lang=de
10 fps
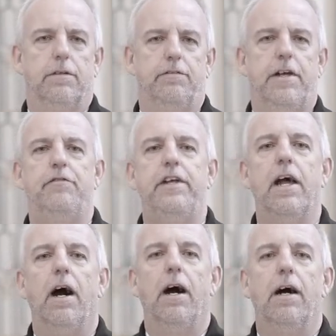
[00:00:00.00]
Wenn
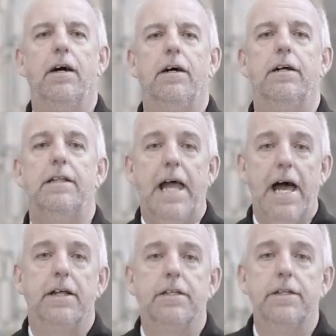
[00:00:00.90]
wir
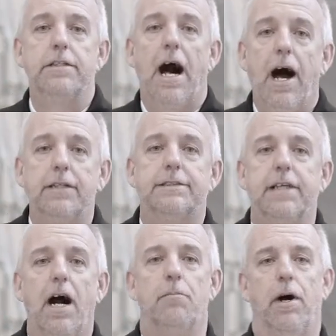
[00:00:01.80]
lernen,
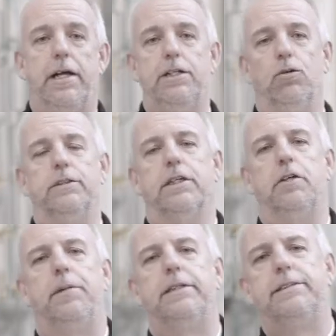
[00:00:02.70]
achtsamer in
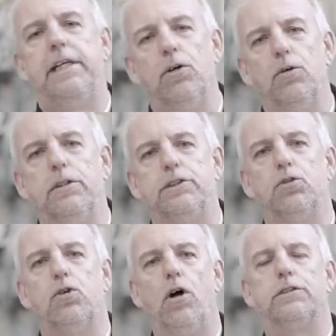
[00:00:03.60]
unseren Beziehungen
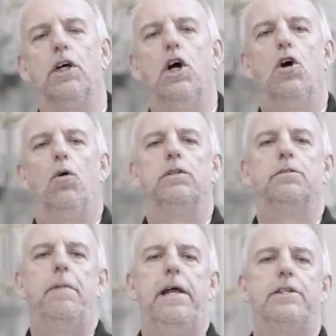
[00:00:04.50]
zu Gott und
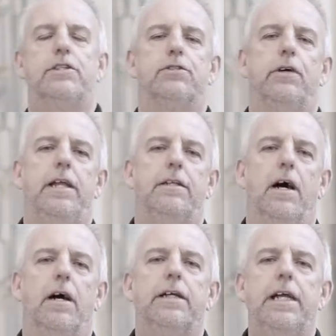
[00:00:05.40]
Mensch zu
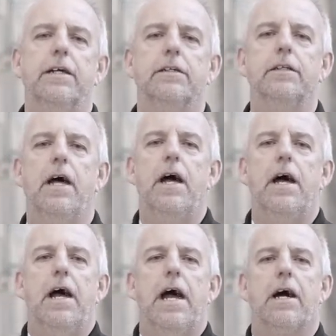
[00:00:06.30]
interagieren,
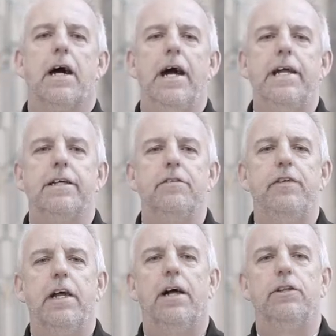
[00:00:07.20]
erreichen
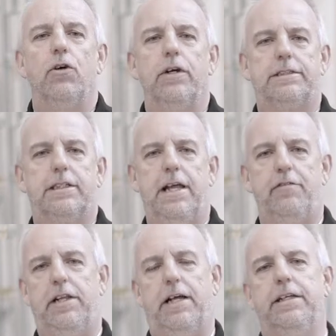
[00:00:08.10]
wir ein neues
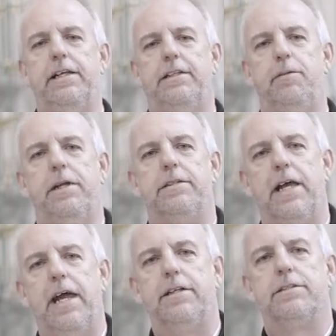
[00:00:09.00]
Level an
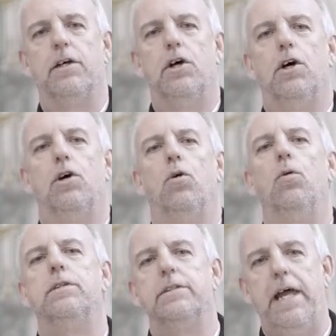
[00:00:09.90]
Intimität
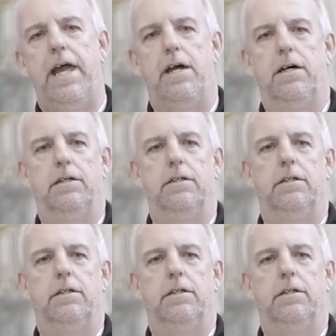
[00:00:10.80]
und Nähe.